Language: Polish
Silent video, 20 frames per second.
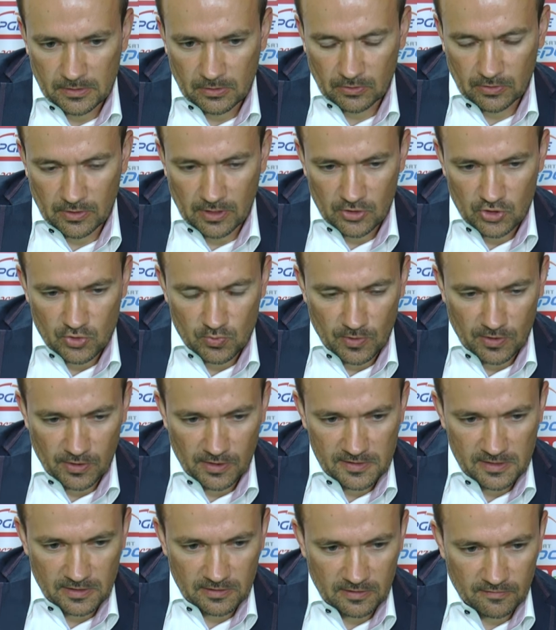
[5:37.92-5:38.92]
i oddaliśmy
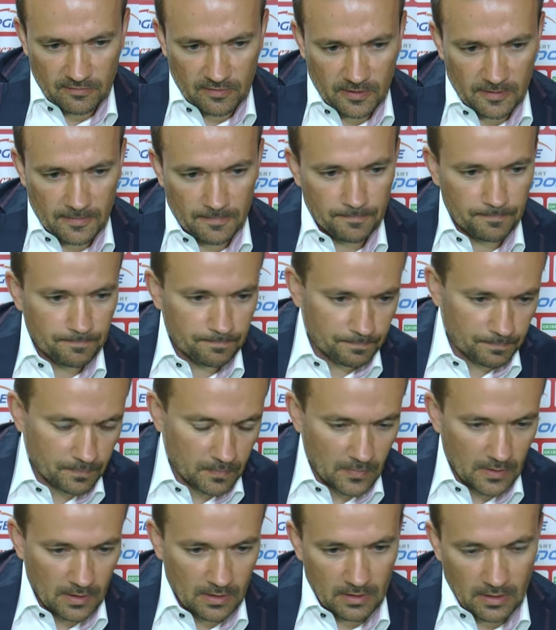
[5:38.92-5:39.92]
inicjatywę
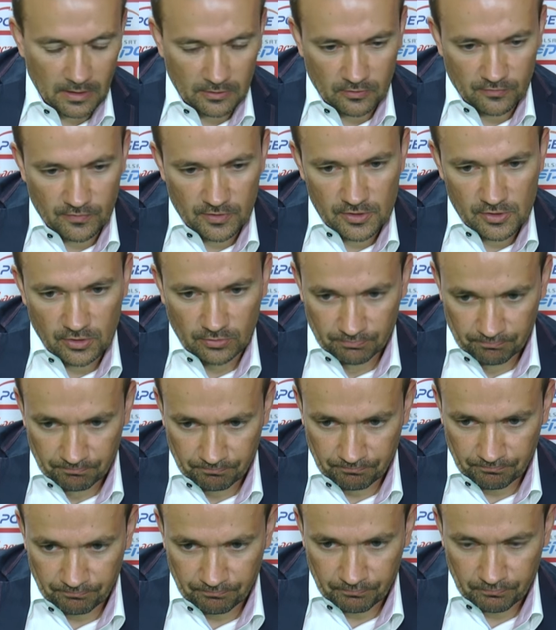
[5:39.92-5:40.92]
Katowicom.
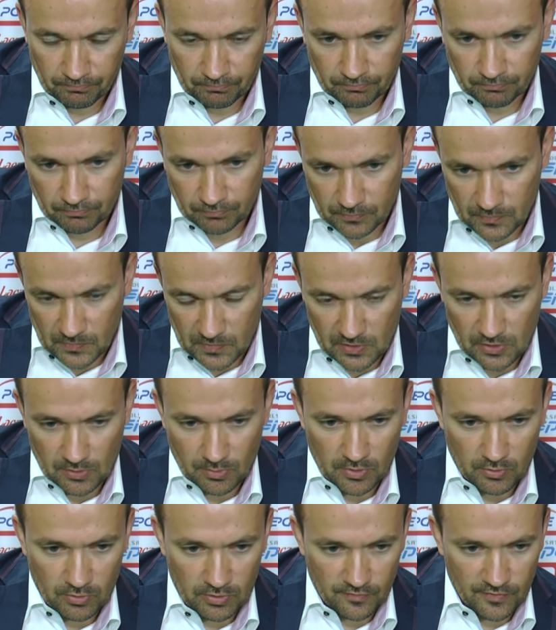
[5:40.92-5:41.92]

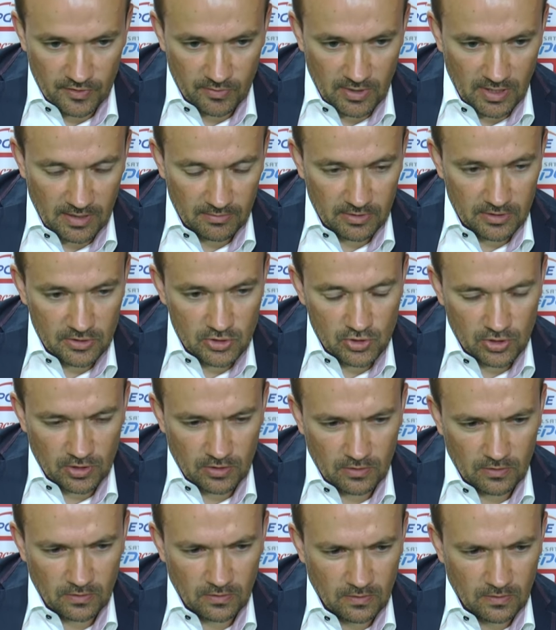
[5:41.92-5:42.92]
Zdobyły dwie bramki, z czego